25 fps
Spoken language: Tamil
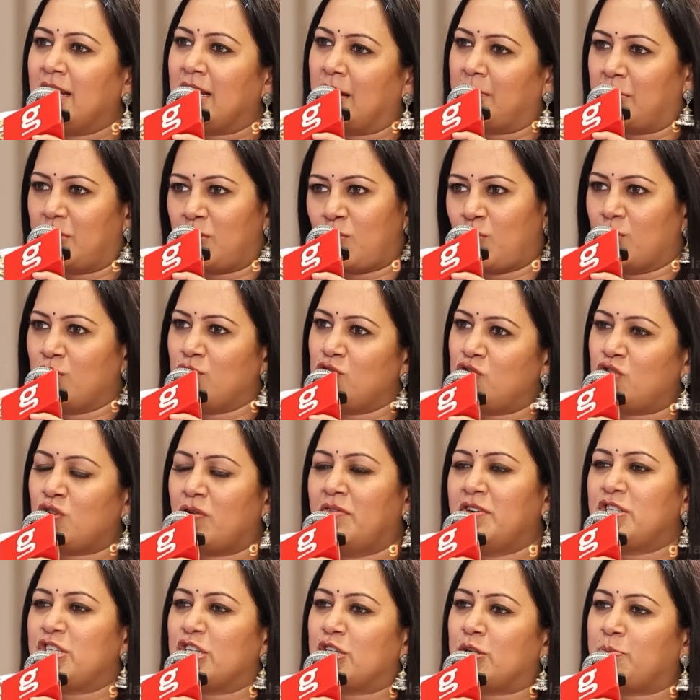நம்ம
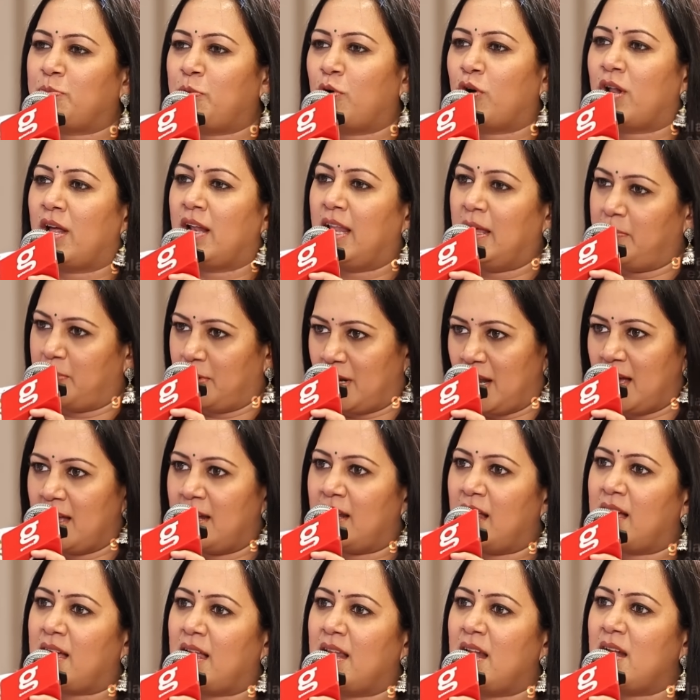கொஞ்சம் விட்டுட்டு போனாலே இப்போ நான்
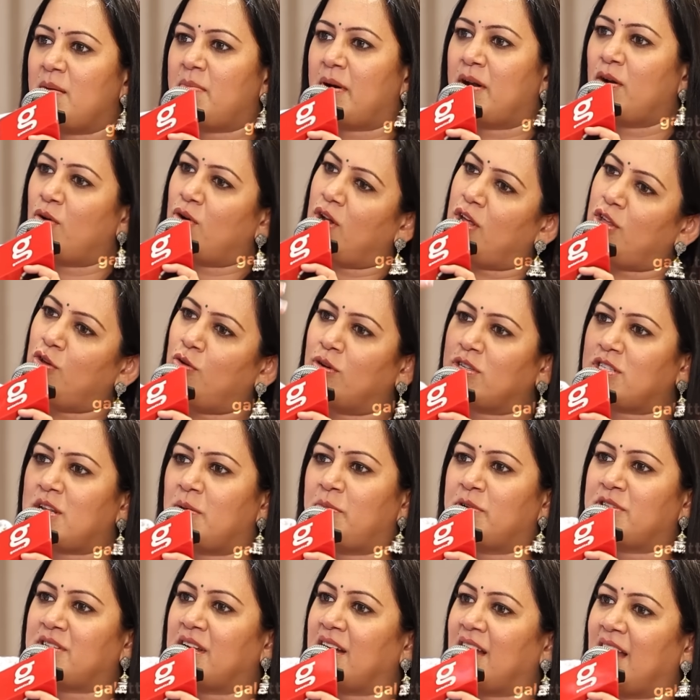என்ன கல்யாணம் பண்ண உடனே
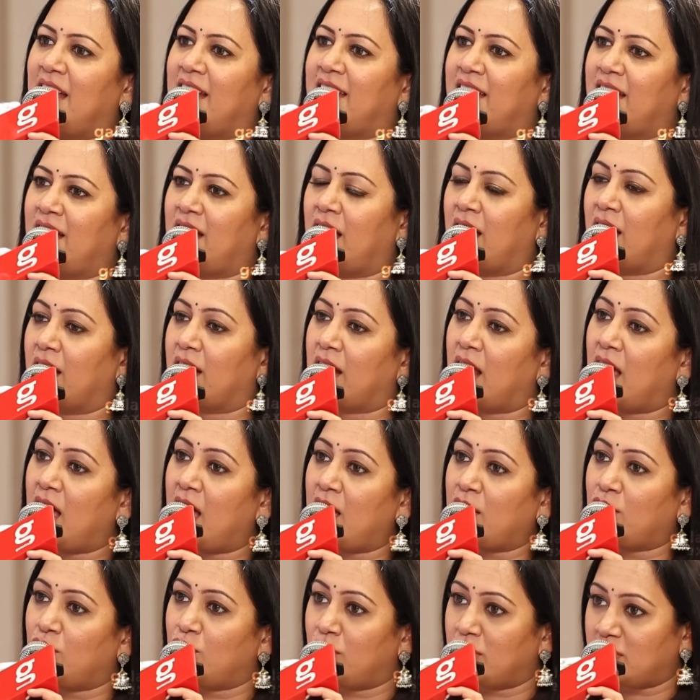யூஎஸில் போய் செட்டில் ஆகிட்டேன்னாங்க
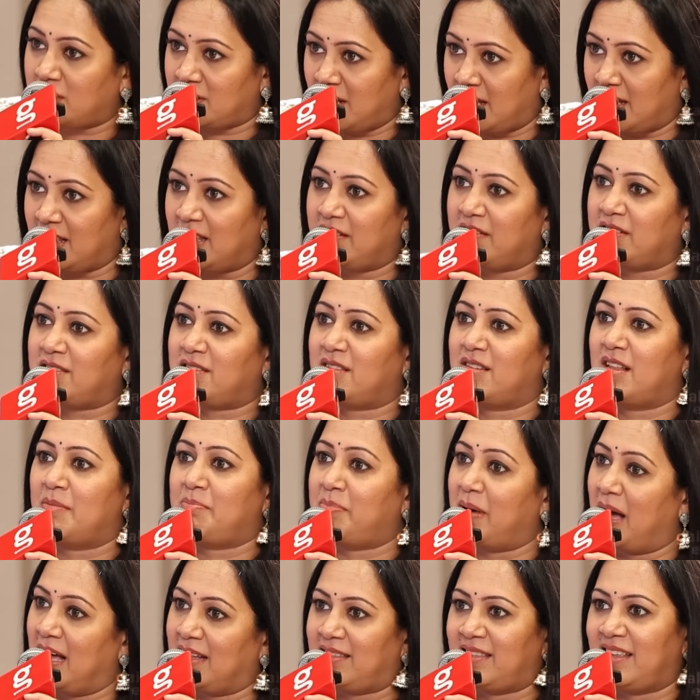நான் யூஎஸ்ல இந்த வருஷம்
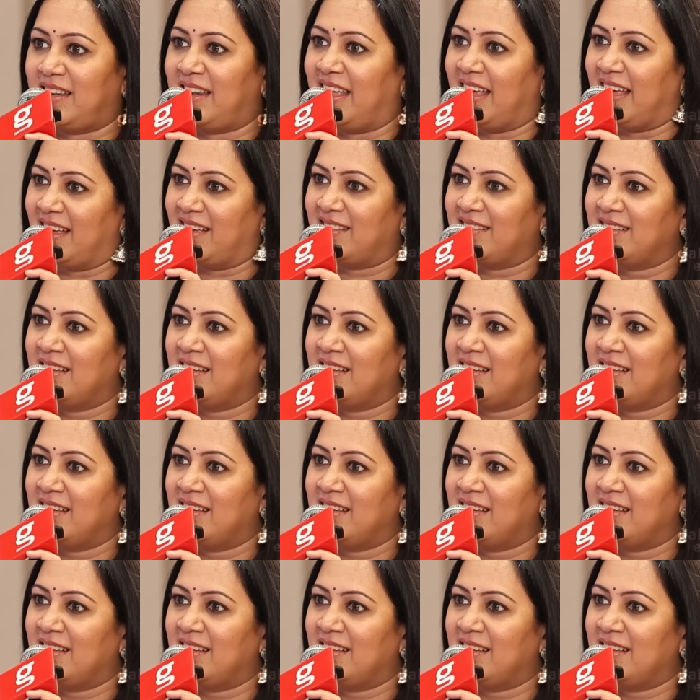தான் பார்த்தேனே